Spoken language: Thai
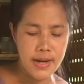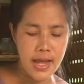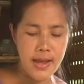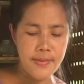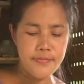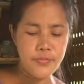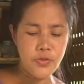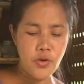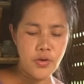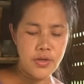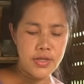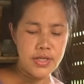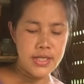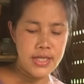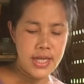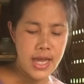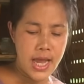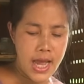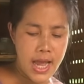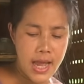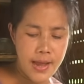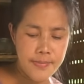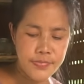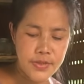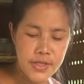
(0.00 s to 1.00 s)
มน้ำตอนนี้
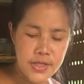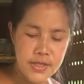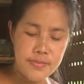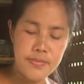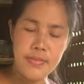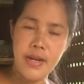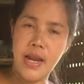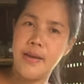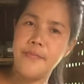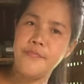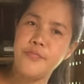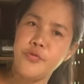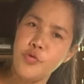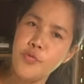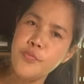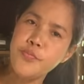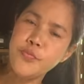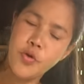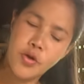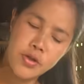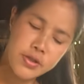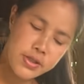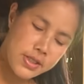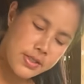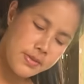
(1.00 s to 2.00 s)
ห้ามเติมน้ำซุป
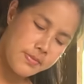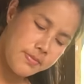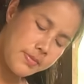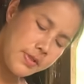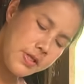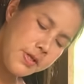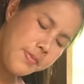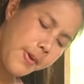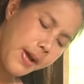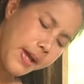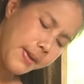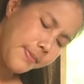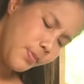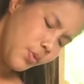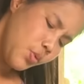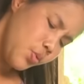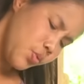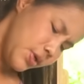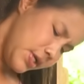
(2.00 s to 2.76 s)
ตอนที่ผัดห